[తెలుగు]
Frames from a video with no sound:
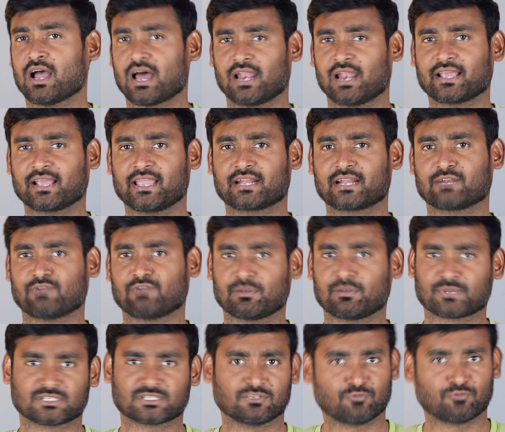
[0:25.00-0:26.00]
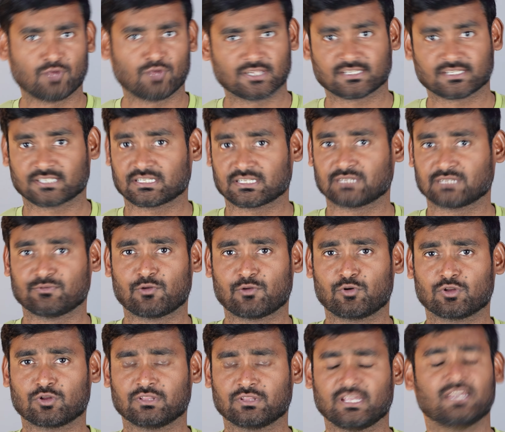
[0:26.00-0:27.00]
అలాగే ఇక్కడ వన్ పర్సెంట్ ఫ్యూయల్ సర్చార్జ్ వేరు
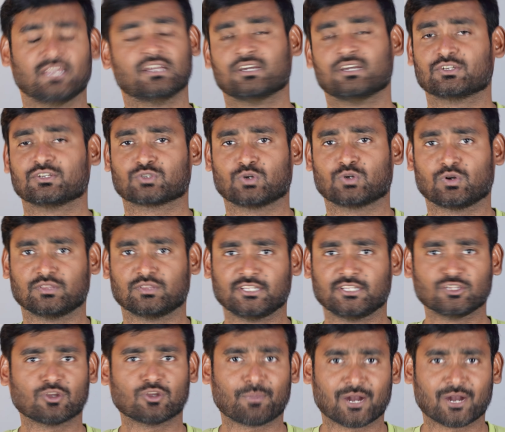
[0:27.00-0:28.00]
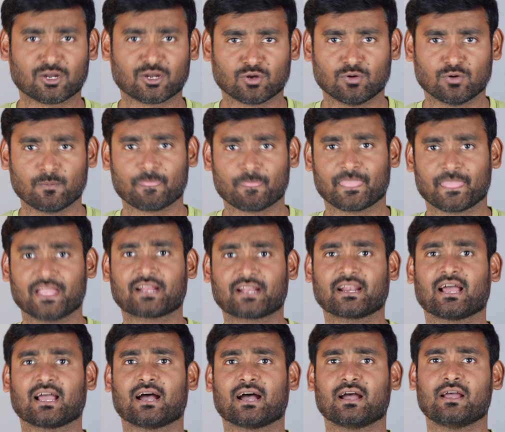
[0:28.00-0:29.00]
ఉంటుంది సో దీంతో పాటు
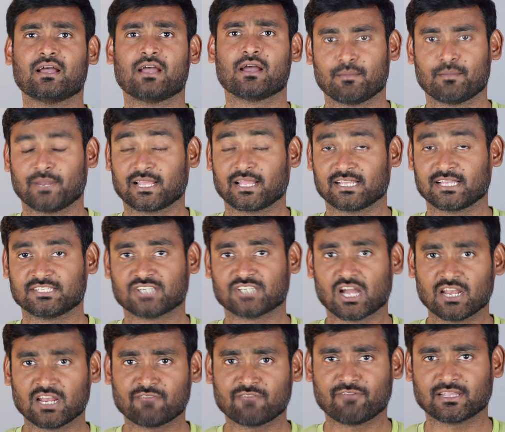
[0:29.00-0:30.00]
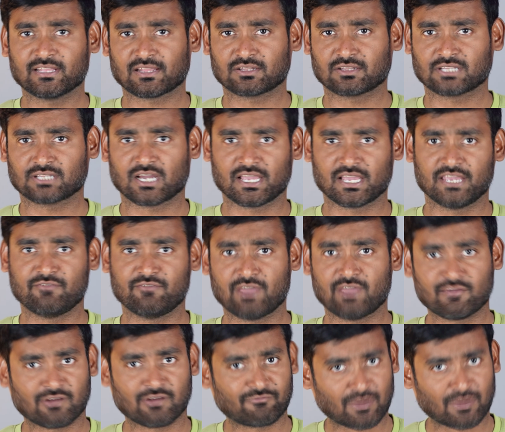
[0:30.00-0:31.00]
ఇక్కడ మనకి జానీ ఫీ తర్వాత ఈ
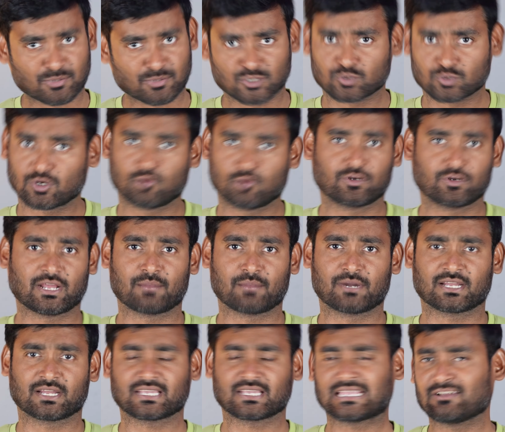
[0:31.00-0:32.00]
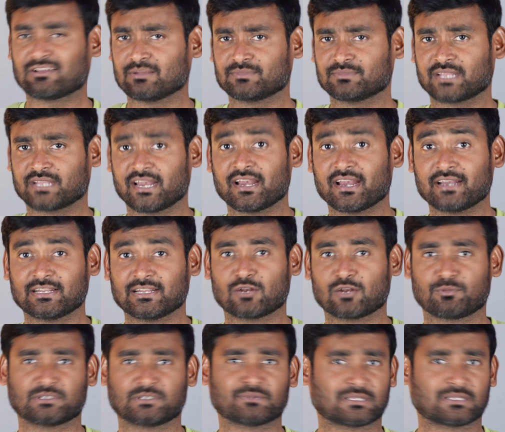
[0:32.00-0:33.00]
వేవ్ ఆఫ్ ఆప్షన్స్ కూడా ఉంటాయన్నమాట కేవలం త్రీ నైన్టీ
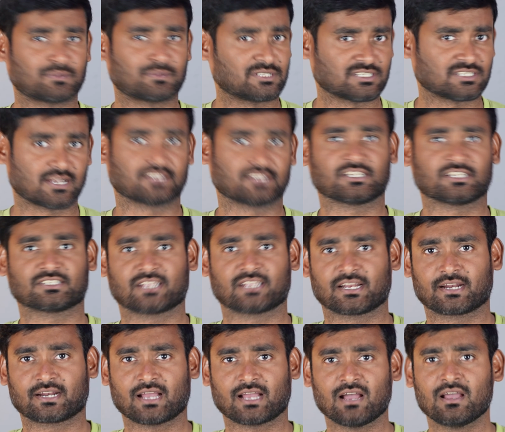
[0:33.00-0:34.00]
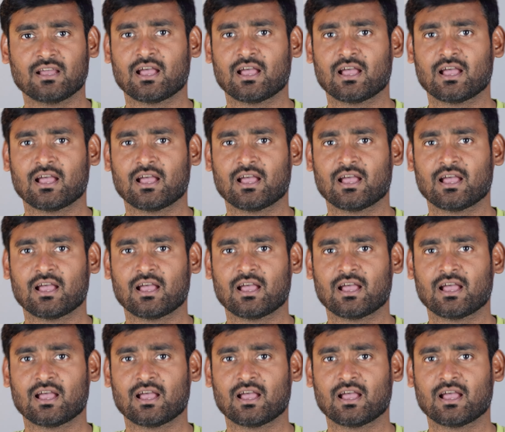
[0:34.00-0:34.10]
రూపీస్ మాత్రమే ఛార్జ్ చేస్తారు ఇక్కడ